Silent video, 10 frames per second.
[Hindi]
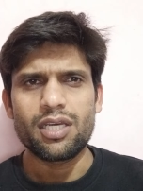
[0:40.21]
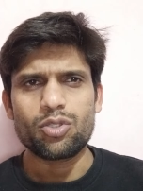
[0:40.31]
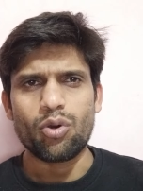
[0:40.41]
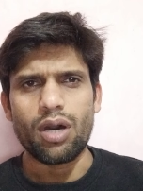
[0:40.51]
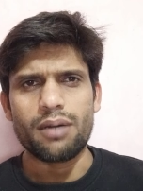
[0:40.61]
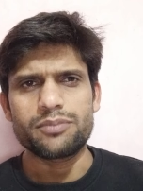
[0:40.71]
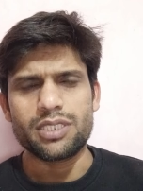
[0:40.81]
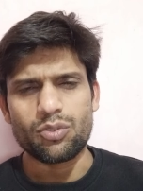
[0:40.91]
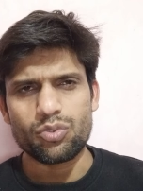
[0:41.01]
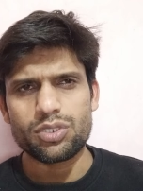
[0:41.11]
तो आप
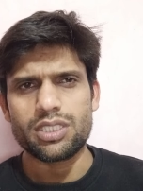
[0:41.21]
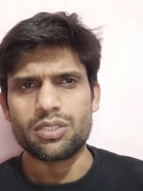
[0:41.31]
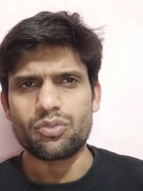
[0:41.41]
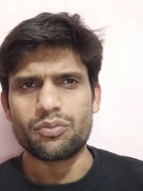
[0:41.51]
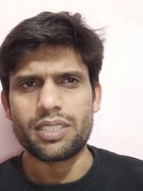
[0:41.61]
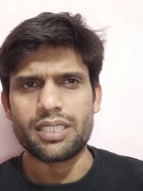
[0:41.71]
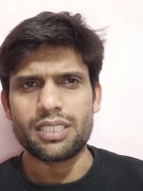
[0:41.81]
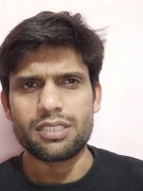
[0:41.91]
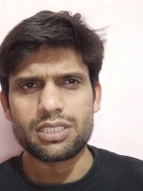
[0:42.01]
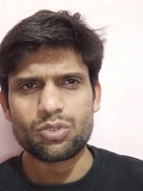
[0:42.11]
ज़रूर से ज़रूर भरिए
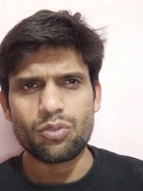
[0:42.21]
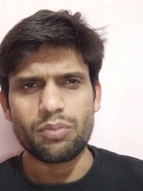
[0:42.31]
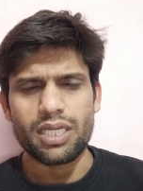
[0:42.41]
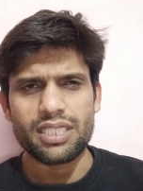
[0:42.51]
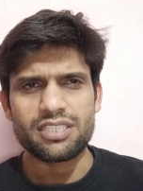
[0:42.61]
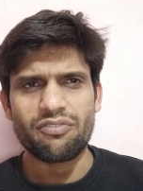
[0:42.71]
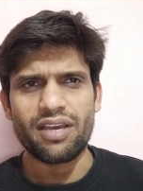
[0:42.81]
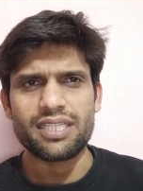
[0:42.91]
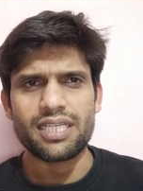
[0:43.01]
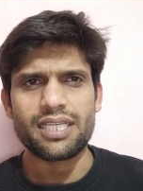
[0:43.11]
इसको भरने से
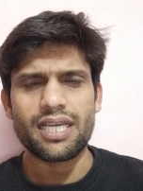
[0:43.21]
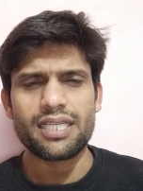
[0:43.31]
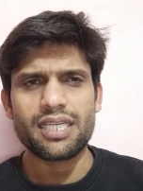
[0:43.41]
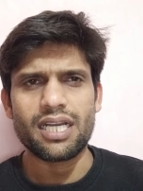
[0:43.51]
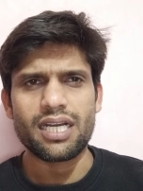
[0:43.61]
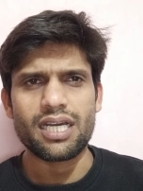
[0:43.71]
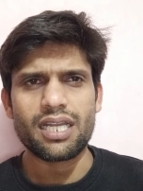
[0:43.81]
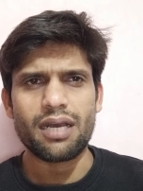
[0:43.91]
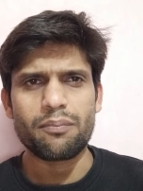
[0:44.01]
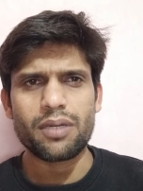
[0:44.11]
फ़ायदा क्या है कि अगर
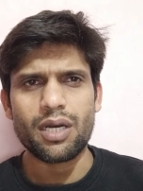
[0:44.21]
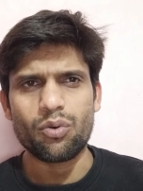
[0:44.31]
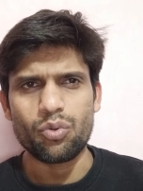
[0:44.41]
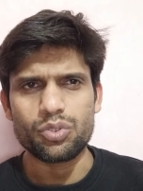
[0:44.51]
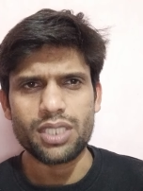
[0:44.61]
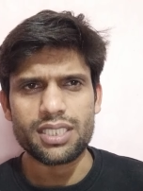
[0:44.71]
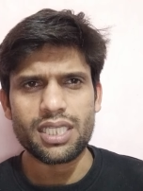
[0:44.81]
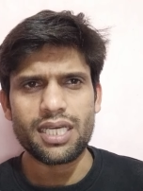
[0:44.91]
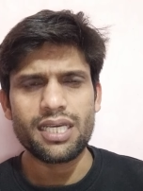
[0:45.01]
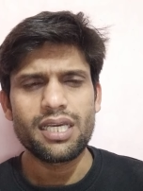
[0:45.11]
आपका हो जाता
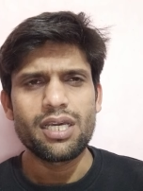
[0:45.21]
है